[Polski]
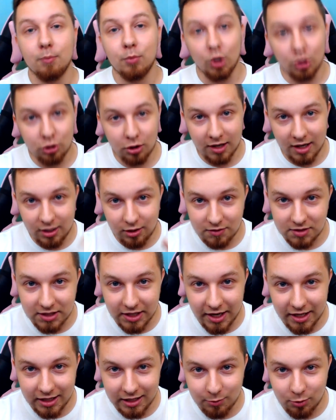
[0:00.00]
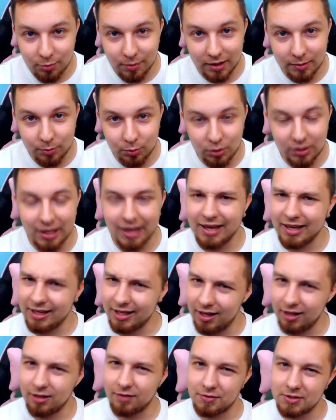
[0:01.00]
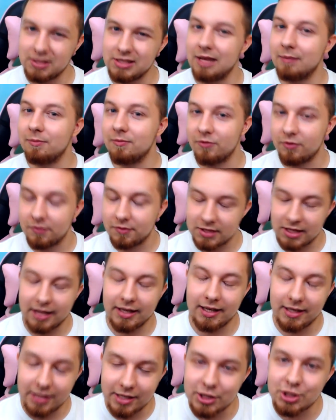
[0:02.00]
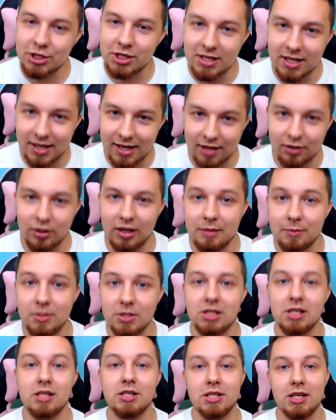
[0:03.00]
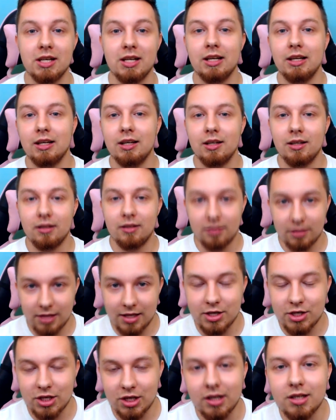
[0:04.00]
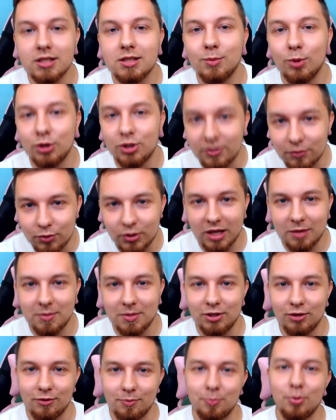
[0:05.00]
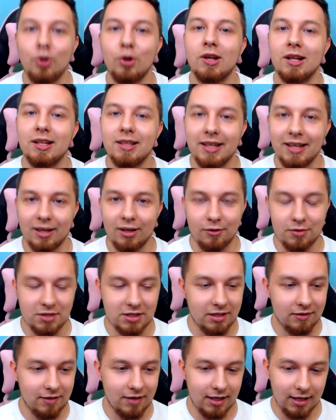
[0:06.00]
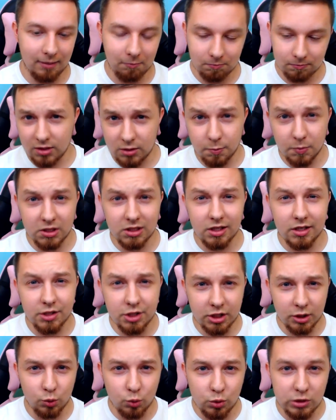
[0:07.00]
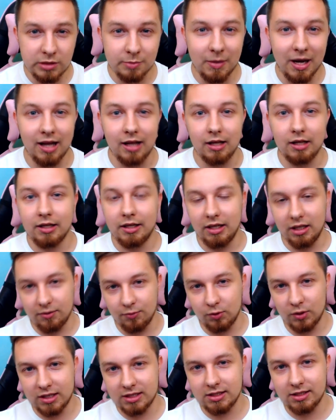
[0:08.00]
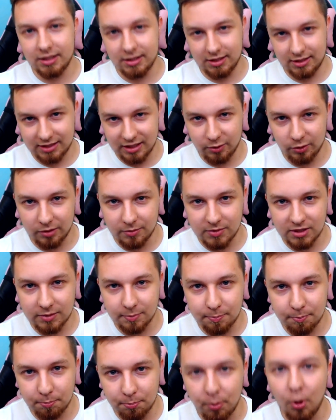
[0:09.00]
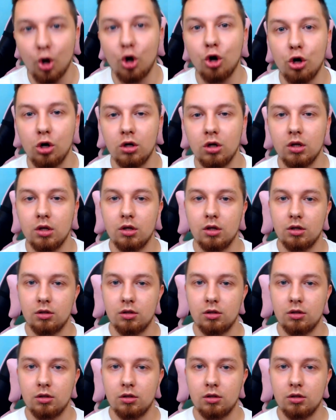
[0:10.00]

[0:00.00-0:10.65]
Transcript: bo kto rano wstaje, temu Pan Bóg daje. Ja sam wstaję jeszcze nie rano, ale myślę, że ten challenge zmotywuje mnie do porannego wstawania. Więc myślę, że 8 i 12 jest całkiem spoko